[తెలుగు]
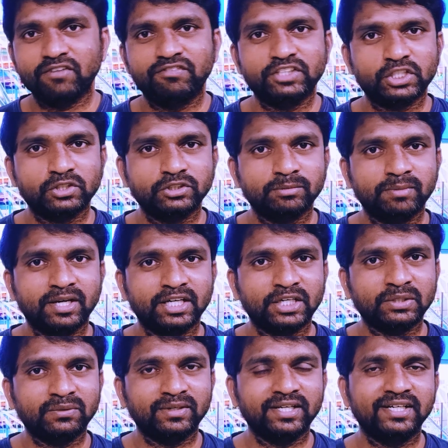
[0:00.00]
టాప్ ఫీచర్ గురించి
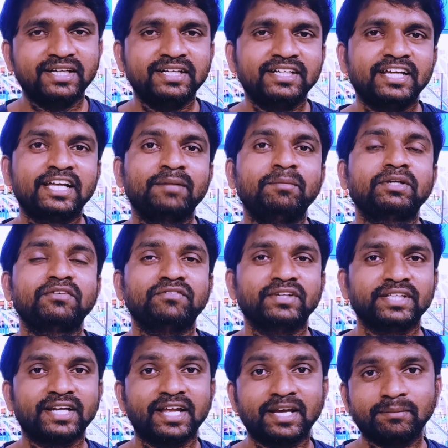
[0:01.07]
మాట్లాడుకోవాలంటే డైనమిక్
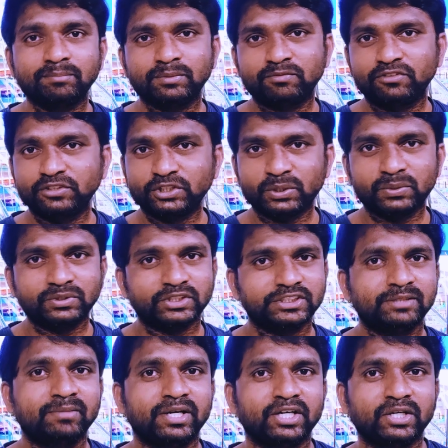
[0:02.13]
వెదర్ యాప్ ఫీచర్ గురించి
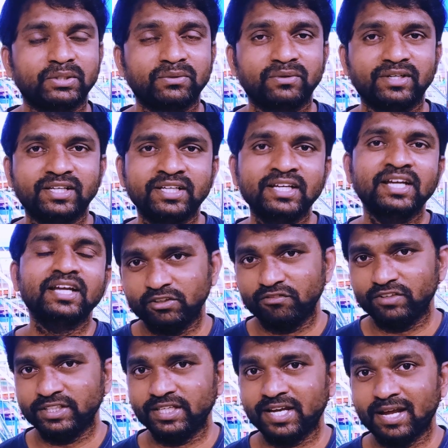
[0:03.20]
అయితే మాట్లాడుకోవాలి ఒక
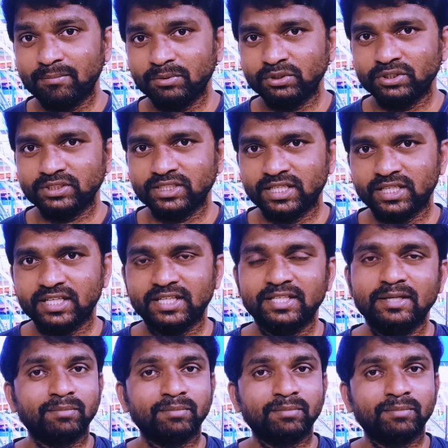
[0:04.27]
వెదర్ యాప్ వచ్చేసరికి